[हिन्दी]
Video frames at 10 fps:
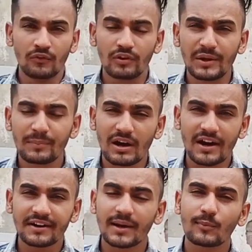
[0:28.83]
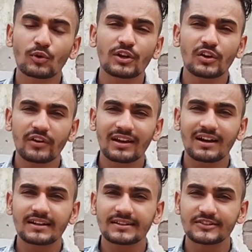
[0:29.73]
फ्लिपकार्ट आपको डिलीवरी
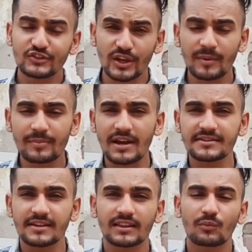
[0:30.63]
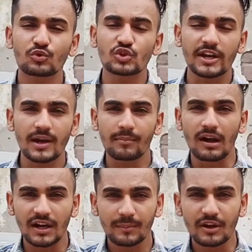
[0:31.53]
का सेम ही प्राइस देता है वो चाहे आप
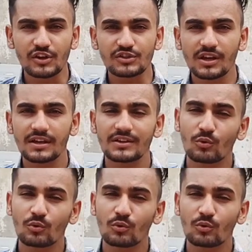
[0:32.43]
गाड़ी में कीजिए